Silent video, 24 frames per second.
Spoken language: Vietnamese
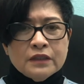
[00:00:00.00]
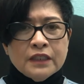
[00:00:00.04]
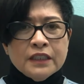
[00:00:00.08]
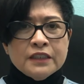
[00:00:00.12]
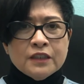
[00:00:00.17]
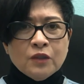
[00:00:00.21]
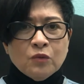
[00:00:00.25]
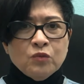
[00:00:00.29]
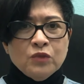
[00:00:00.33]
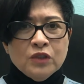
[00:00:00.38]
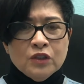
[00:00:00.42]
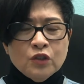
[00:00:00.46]
cái
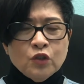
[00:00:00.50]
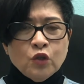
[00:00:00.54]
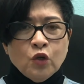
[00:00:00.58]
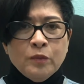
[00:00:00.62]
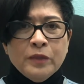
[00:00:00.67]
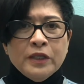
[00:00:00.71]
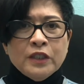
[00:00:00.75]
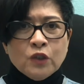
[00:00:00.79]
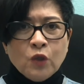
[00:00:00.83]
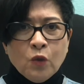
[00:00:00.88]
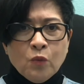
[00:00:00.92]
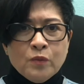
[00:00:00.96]
trọng lượng của
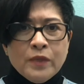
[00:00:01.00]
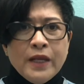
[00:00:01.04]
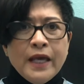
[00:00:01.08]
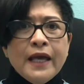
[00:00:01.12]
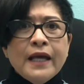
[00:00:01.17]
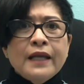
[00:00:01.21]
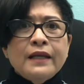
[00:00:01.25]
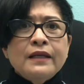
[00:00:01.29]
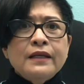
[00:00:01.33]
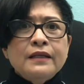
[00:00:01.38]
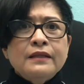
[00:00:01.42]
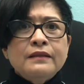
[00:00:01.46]
mình cũng
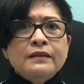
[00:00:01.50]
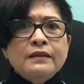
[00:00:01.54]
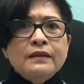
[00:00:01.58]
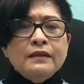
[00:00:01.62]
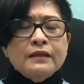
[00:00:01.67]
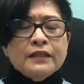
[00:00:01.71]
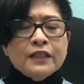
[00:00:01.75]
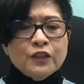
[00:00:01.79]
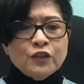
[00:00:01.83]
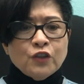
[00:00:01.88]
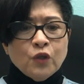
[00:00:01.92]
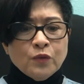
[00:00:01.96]
đè lên
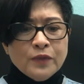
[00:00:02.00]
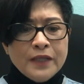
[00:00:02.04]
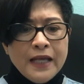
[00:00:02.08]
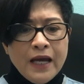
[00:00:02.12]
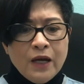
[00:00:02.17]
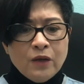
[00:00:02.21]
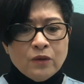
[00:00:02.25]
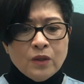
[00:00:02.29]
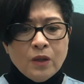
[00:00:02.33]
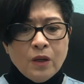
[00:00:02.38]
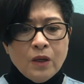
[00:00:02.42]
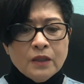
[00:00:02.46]
cái chỗ
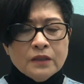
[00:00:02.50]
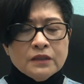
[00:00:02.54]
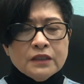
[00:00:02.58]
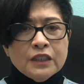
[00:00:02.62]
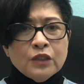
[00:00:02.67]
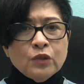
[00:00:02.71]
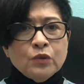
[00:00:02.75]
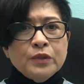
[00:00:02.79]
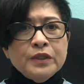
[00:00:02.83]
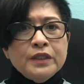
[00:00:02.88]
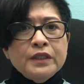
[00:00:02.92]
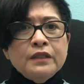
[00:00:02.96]
đau đó
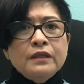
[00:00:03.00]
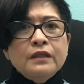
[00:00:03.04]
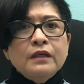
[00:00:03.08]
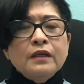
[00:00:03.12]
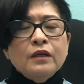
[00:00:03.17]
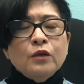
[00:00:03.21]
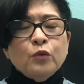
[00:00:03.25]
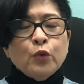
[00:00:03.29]
thì quý